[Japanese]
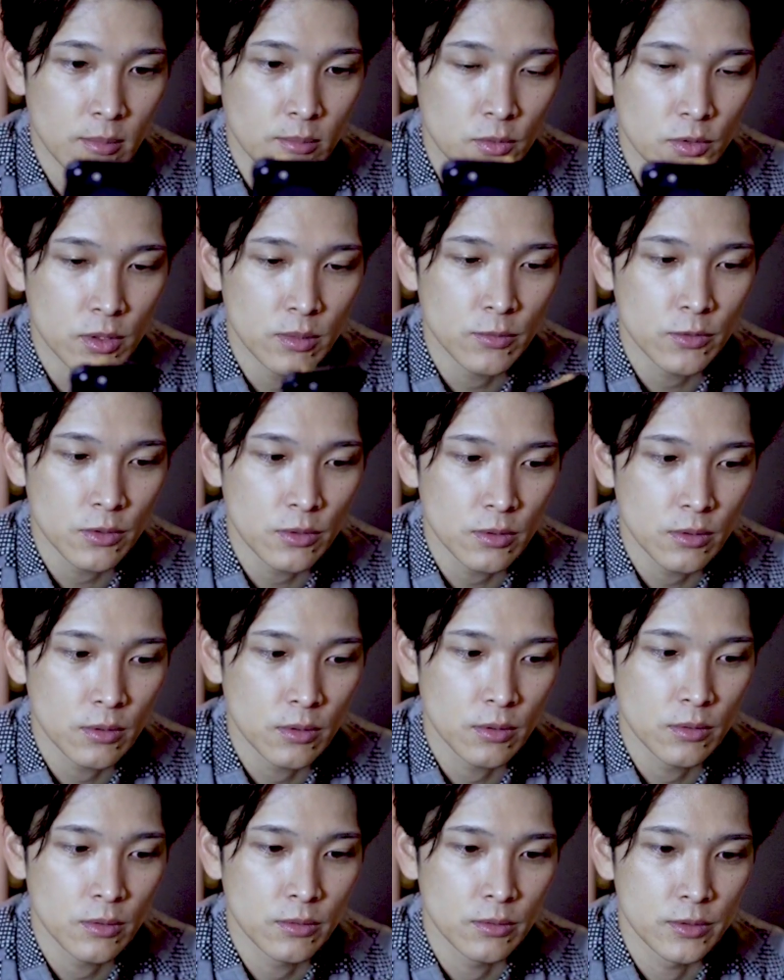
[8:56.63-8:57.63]
もともとの
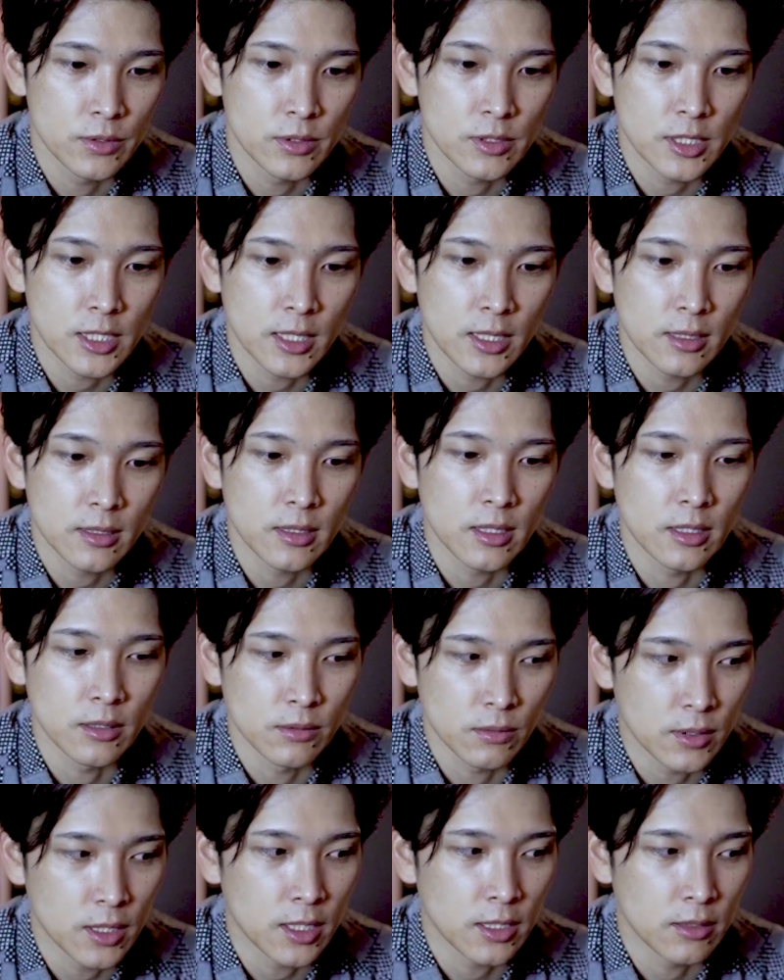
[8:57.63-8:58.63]
この薄さだったり
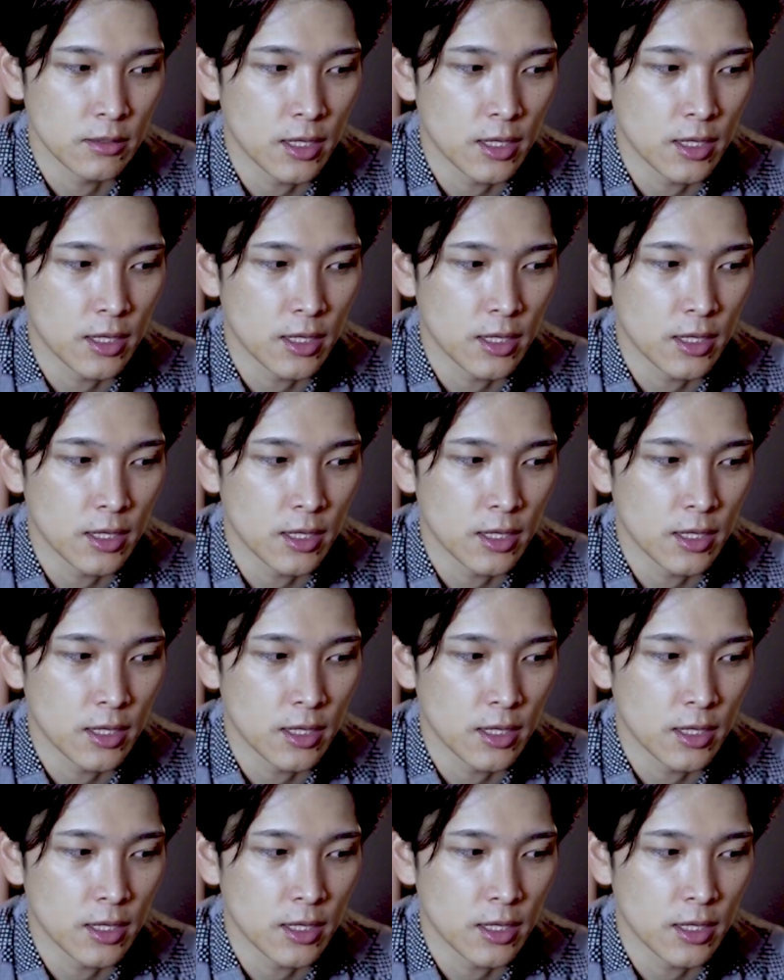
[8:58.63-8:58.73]
とか、